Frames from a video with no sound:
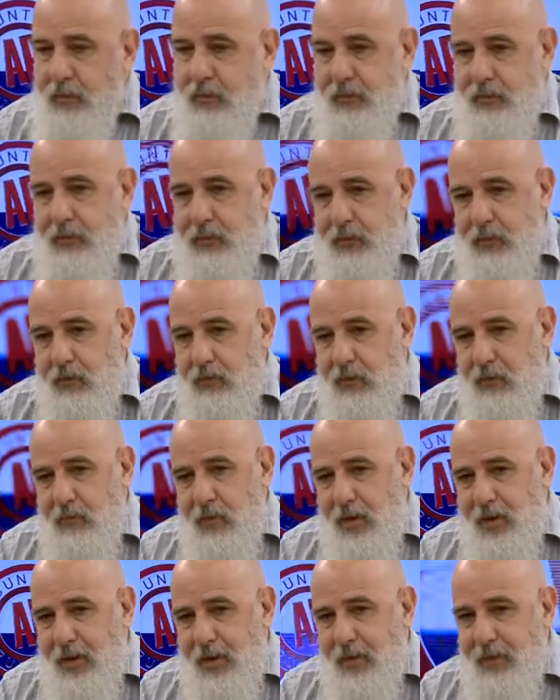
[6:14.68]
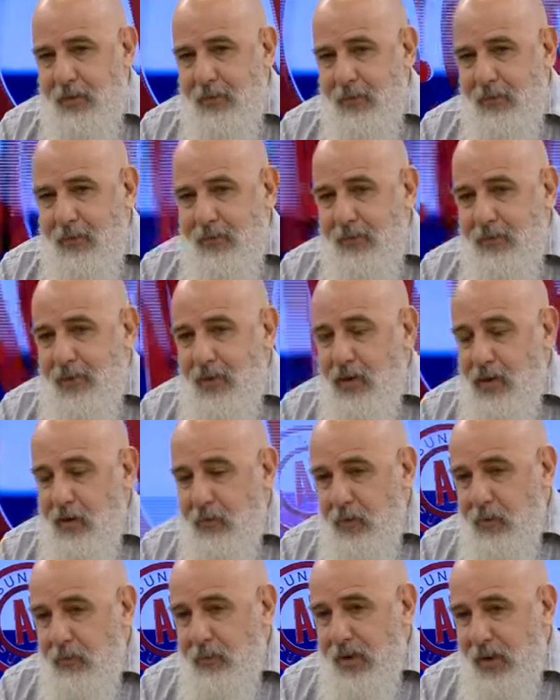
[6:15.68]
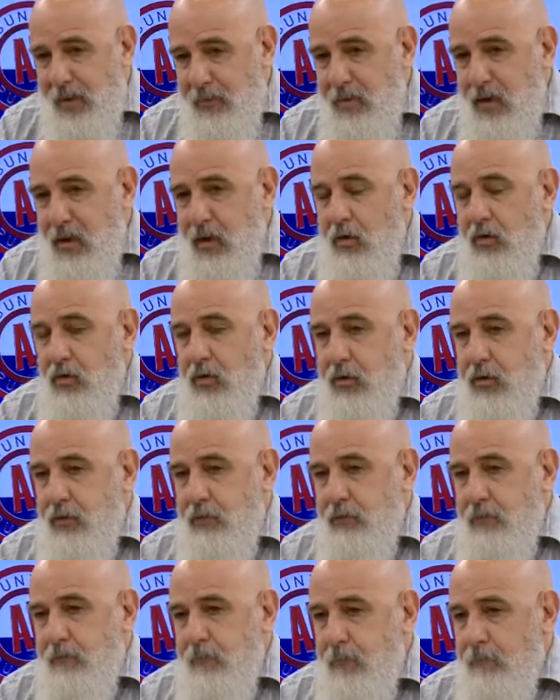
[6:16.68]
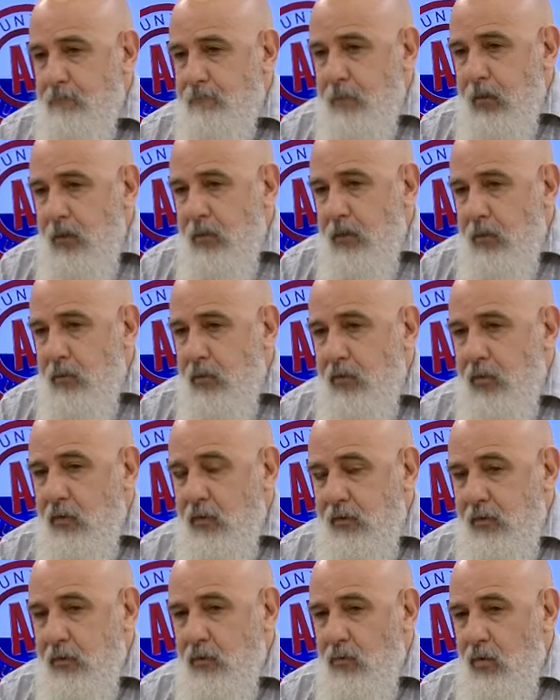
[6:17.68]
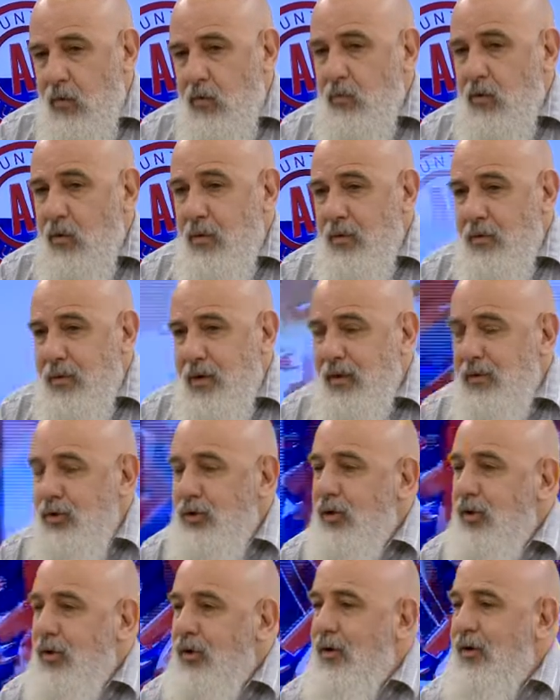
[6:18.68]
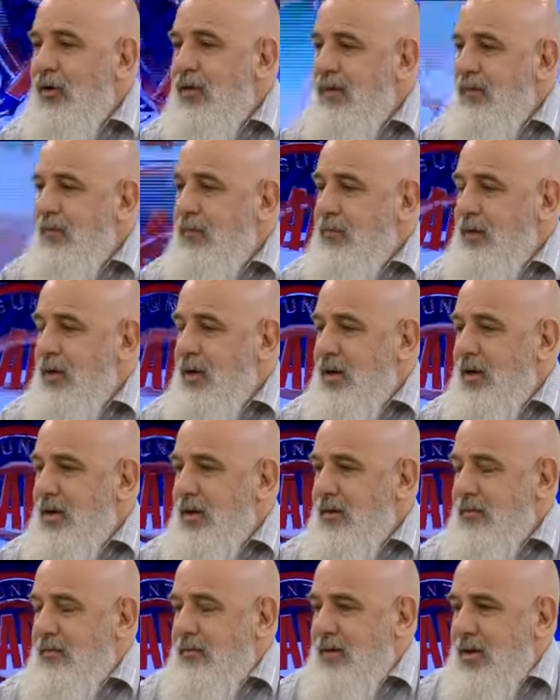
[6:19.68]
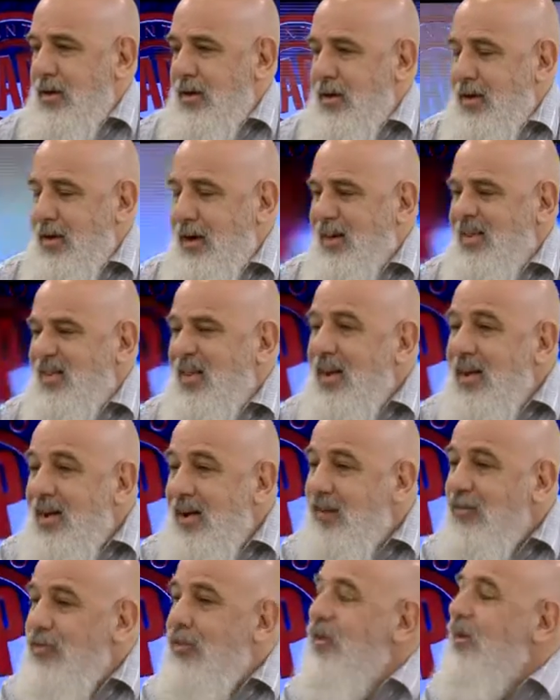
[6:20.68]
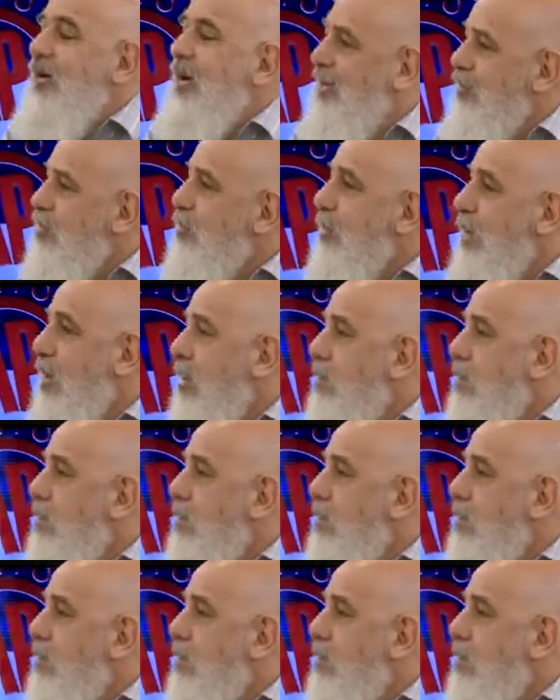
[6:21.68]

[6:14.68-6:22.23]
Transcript: esta semana tiene que ver para mí con digamos algo así, un, movimiento de eh, aceleración en la toma del